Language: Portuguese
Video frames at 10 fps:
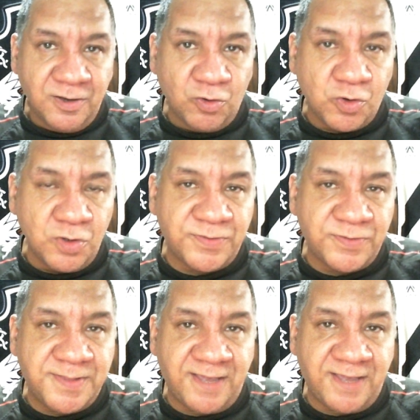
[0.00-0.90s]
O
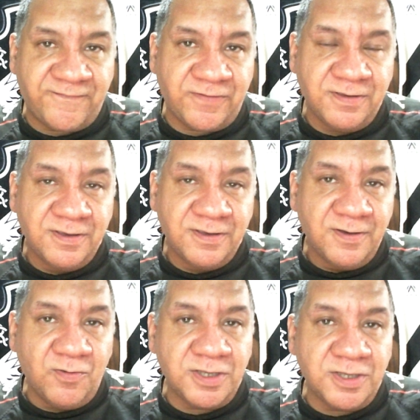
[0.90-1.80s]
clube deve
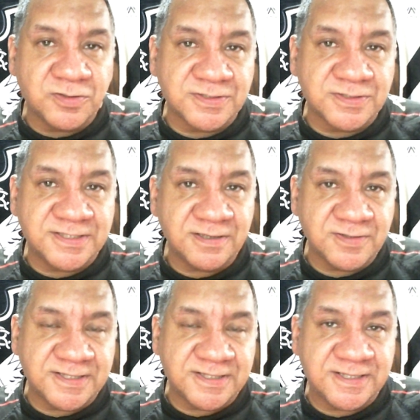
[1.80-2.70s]

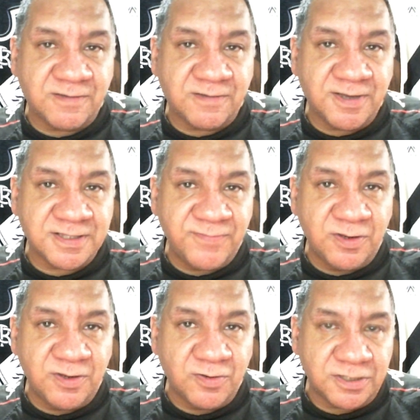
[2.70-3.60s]
850
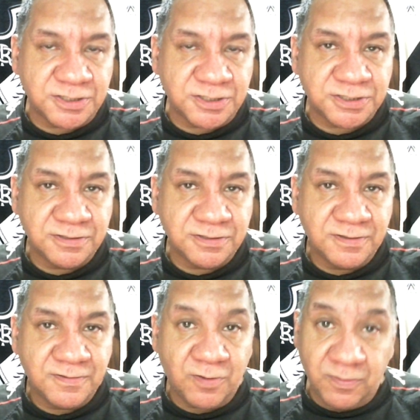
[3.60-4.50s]
milhões
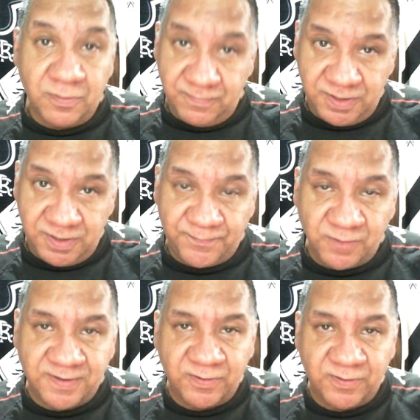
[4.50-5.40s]
e
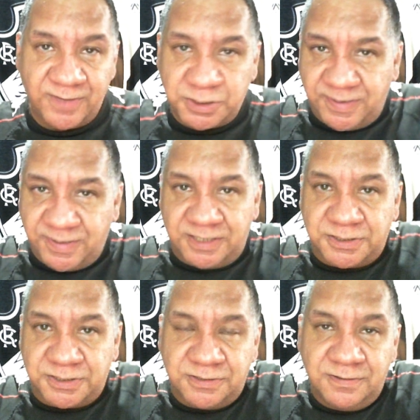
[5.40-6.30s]
provavelmente
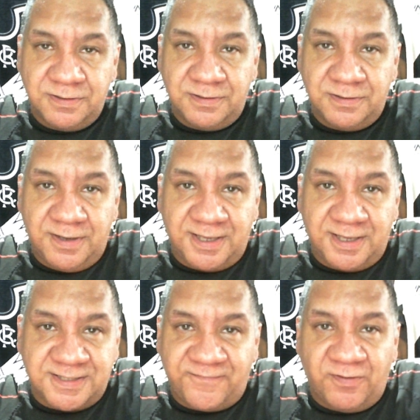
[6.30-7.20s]
mais.
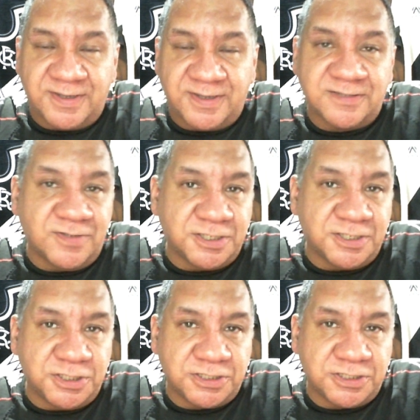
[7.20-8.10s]
Essa é a informação que
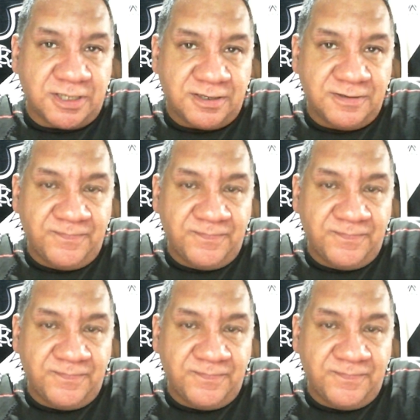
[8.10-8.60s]
a gente tem.